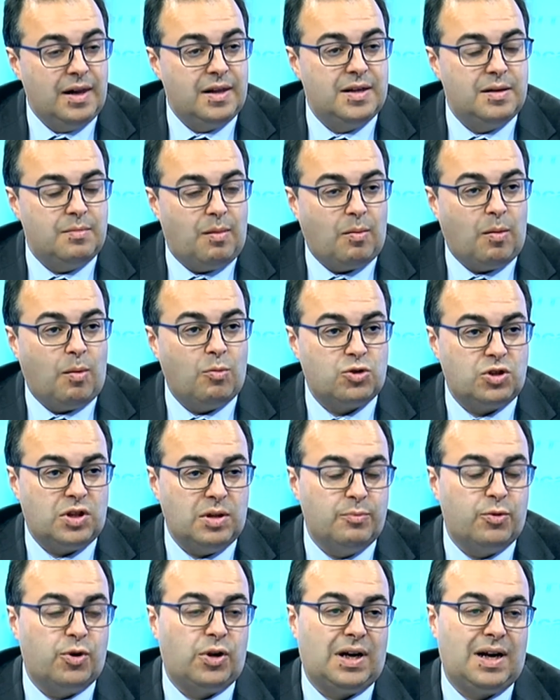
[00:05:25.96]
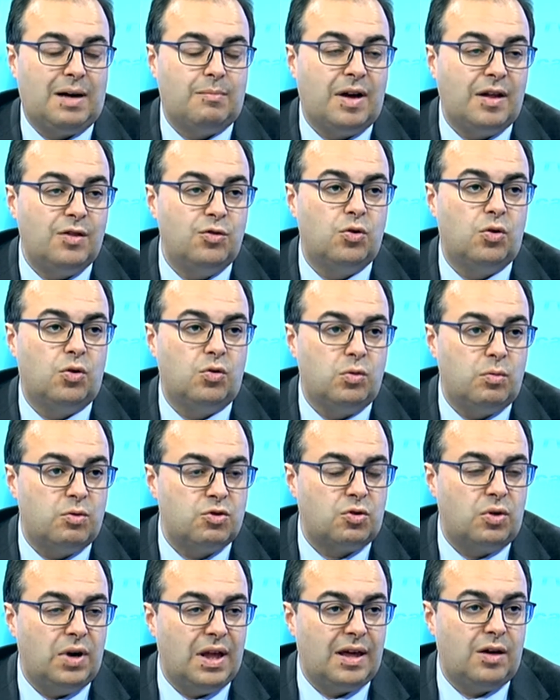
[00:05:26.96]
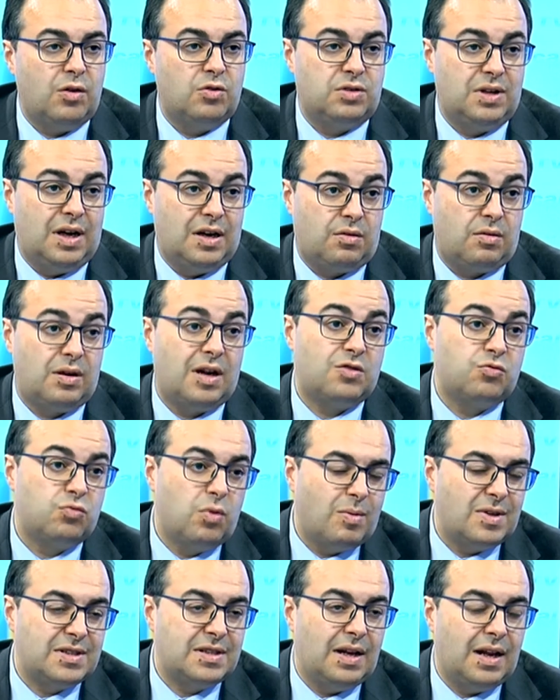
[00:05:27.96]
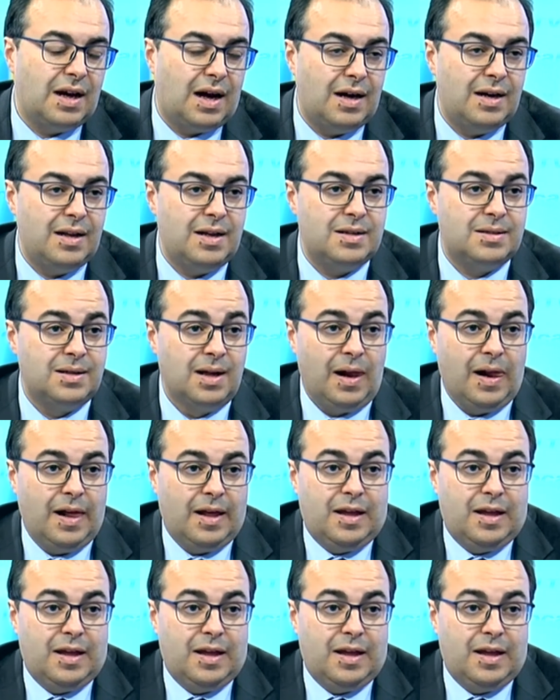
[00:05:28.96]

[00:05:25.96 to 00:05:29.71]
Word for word: Llevamos mucho tiempo reclamando nuevos colegios en las zonas nuevas de Leganés